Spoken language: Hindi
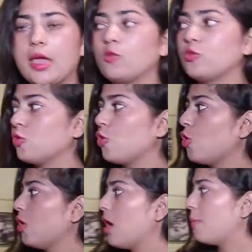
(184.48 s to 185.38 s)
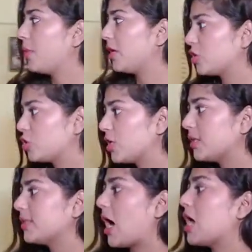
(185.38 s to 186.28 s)
है उसको बड़े अच्छे
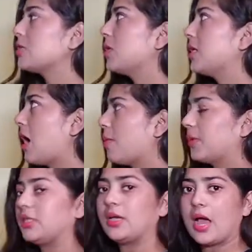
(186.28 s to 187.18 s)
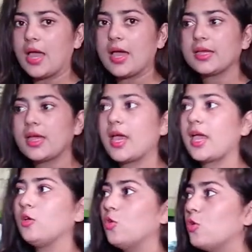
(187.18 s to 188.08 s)
अंदाज में यहाँ पर दिखाया गया
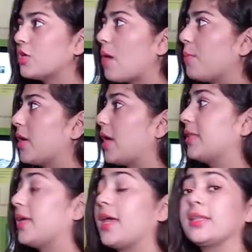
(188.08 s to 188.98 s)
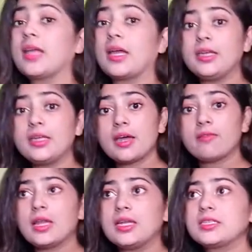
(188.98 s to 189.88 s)
है लोग यहाँ पर आते हैं तारीख़ के
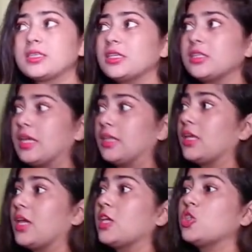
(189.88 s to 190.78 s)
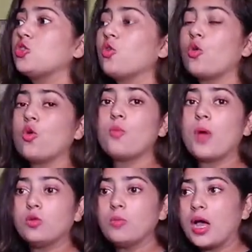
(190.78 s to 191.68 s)
हवाले से देखते हैं चीज़ों को
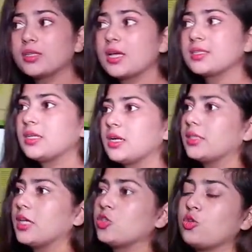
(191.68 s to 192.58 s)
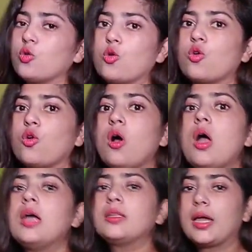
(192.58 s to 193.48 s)
मालूम हासिल करते हैं जिन लोगों को
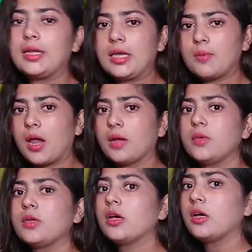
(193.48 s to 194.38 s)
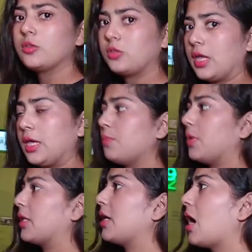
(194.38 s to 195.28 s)
तारीख़ के बारे में नहीं
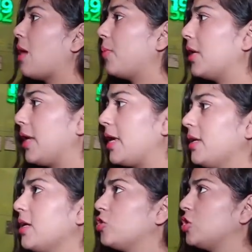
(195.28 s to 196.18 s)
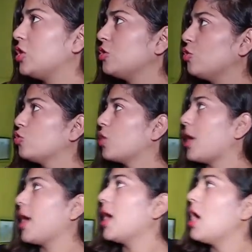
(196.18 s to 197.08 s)
पता यहाँ पर एक एक चीज़ को जो है